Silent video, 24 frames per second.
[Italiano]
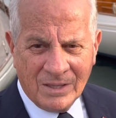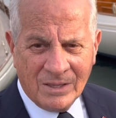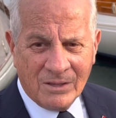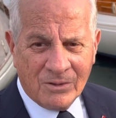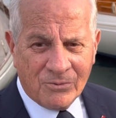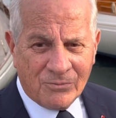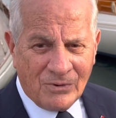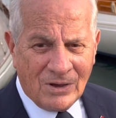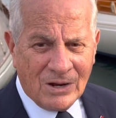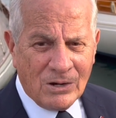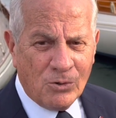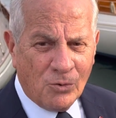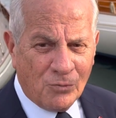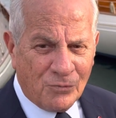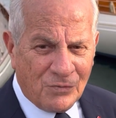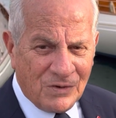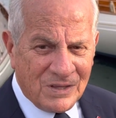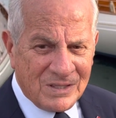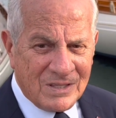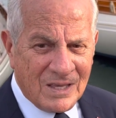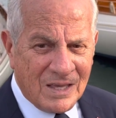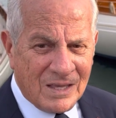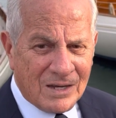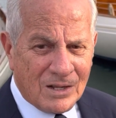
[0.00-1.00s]
fanno
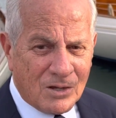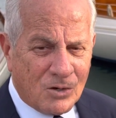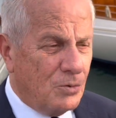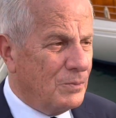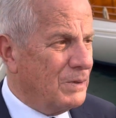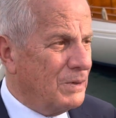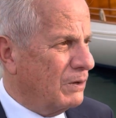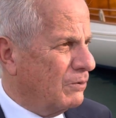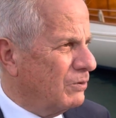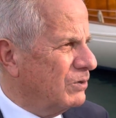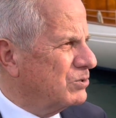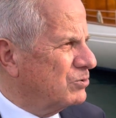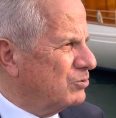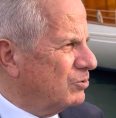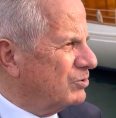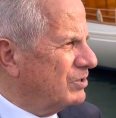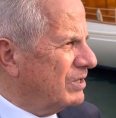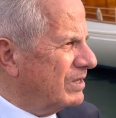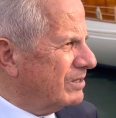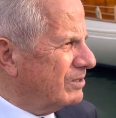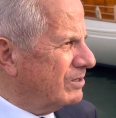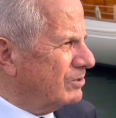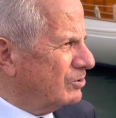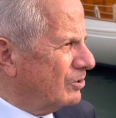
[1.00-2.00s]
vedere come questo
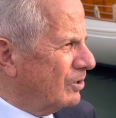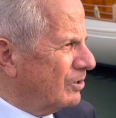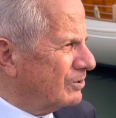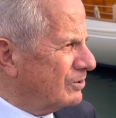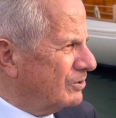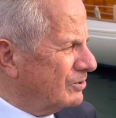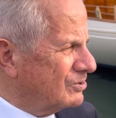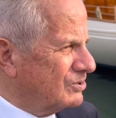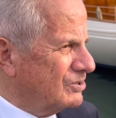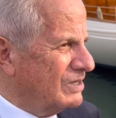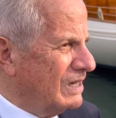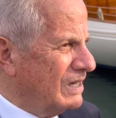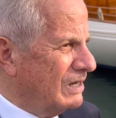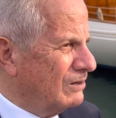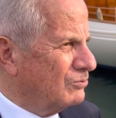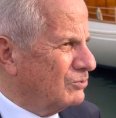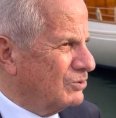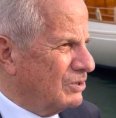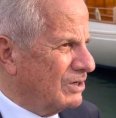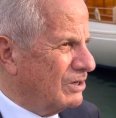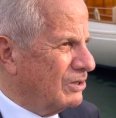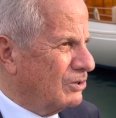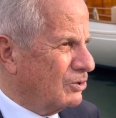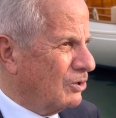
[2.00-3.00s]
territorio sia un
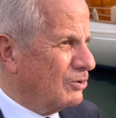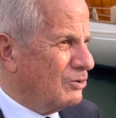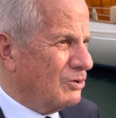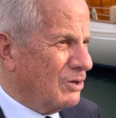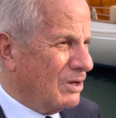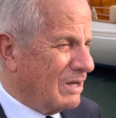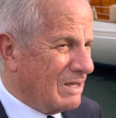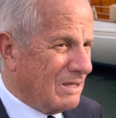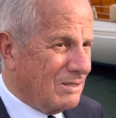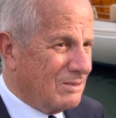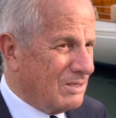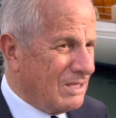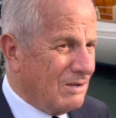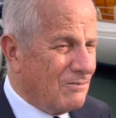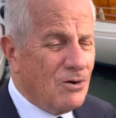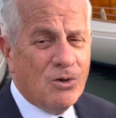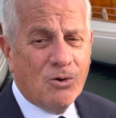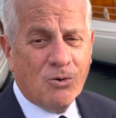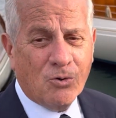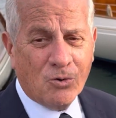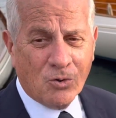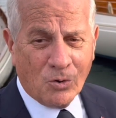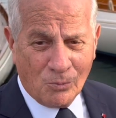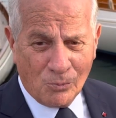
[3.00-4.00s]
territorio incantevole,
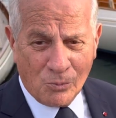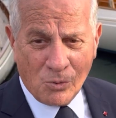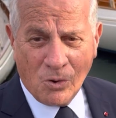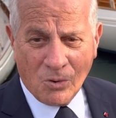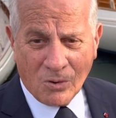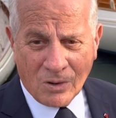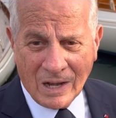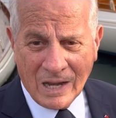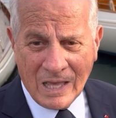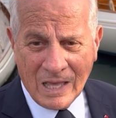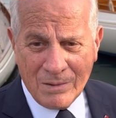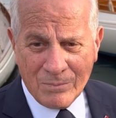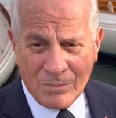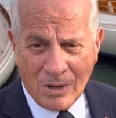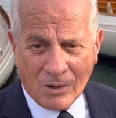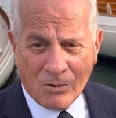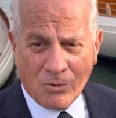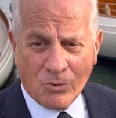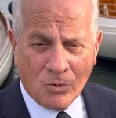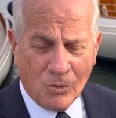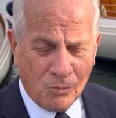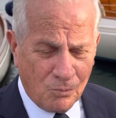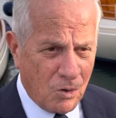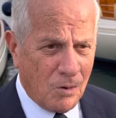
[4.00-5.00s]
con un buon clima,
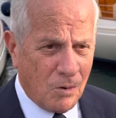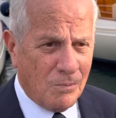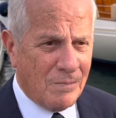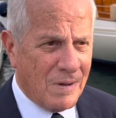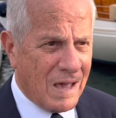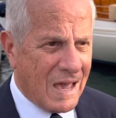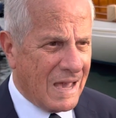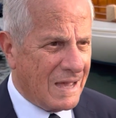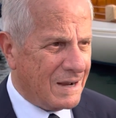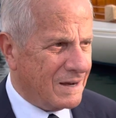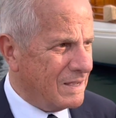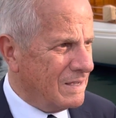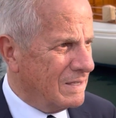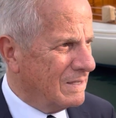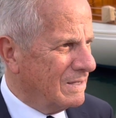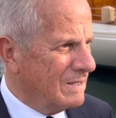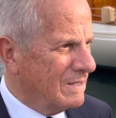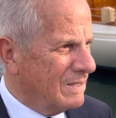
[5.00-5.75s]
con un buon mare,